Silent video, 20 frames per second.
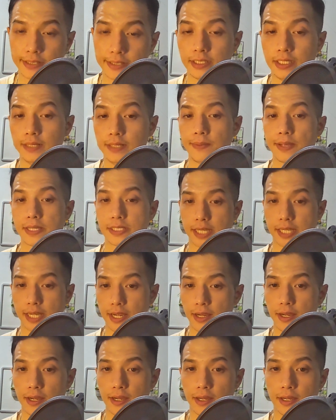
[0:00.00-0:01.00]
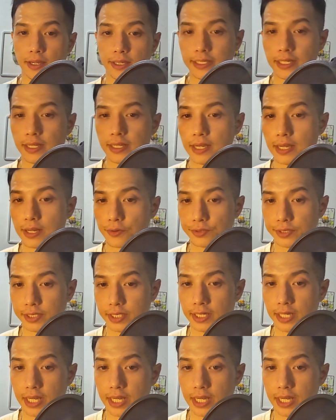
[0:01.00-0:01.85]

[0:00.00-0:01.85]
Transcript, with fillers: Jadi BCA yang harusnya